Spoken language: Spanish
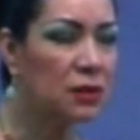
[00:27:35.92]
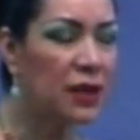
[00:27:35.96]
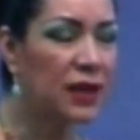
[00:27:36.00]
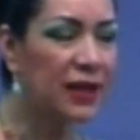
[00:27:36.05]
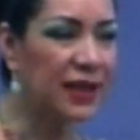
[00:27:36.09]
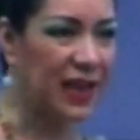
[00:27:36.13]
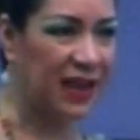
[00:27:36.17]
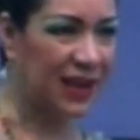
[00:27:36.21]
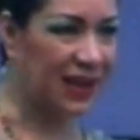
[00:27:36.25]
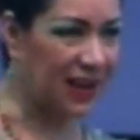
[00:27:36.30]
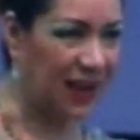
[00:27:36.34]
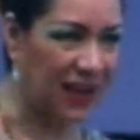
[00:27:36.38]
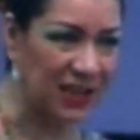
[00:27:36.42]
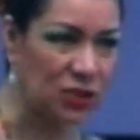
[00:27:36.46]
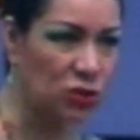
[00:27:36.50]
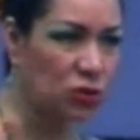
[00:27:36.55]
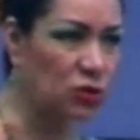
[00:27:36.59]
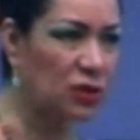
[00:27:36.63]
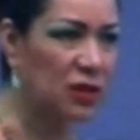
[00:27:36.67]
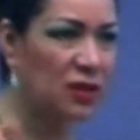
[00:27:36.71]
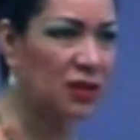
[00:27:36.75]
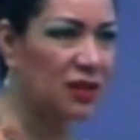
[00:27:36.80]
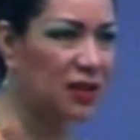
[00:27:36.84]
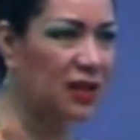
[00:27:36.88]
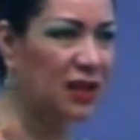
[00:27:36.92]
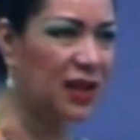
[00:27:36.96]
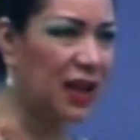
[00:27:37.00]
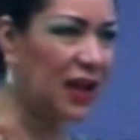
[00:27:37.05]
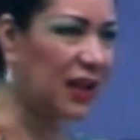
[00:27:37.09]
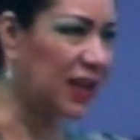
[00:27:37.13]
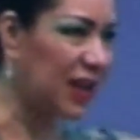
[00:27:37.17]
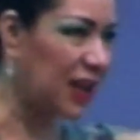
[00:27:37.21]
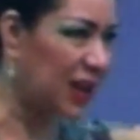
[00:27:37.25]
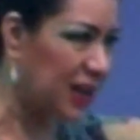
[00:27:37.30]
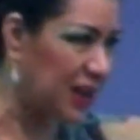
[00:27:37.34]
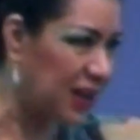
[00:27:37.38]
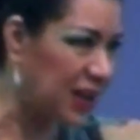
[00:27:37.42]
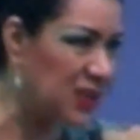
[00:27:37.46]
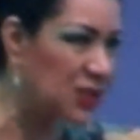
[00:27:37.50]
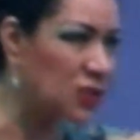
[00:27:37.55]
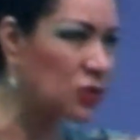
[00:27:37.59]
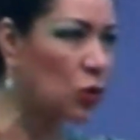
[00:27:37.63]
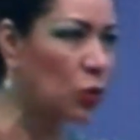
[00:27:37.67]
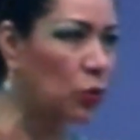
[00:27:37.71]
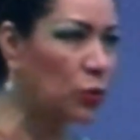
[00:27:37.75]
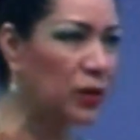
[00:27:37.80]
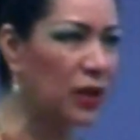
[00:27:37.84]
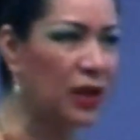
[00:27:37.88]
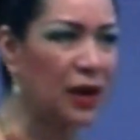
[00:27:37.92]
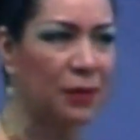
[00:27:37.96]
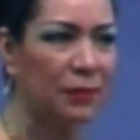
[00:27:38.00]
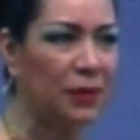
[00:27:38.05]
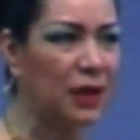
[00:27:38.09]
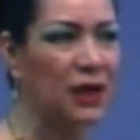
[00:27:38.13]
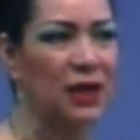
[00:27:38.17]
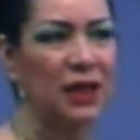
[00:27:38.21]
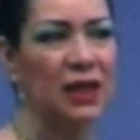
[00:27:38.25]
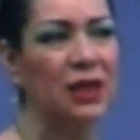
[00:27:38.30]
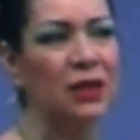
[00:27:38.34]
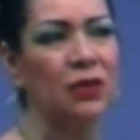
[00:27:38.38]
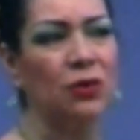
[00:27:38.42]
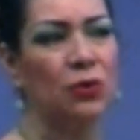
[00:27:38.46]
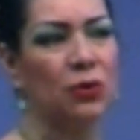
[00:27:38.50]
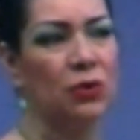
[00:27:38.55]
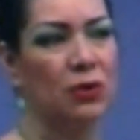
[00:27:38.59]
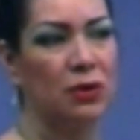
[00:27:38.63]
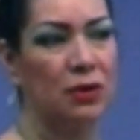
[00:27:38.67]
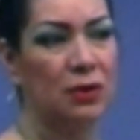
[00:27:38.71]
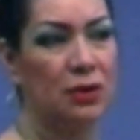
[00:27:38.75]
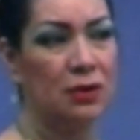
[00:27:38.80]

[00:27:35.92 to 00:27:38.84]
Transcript: ¿Qué caso tendría que Cristo hubiera venido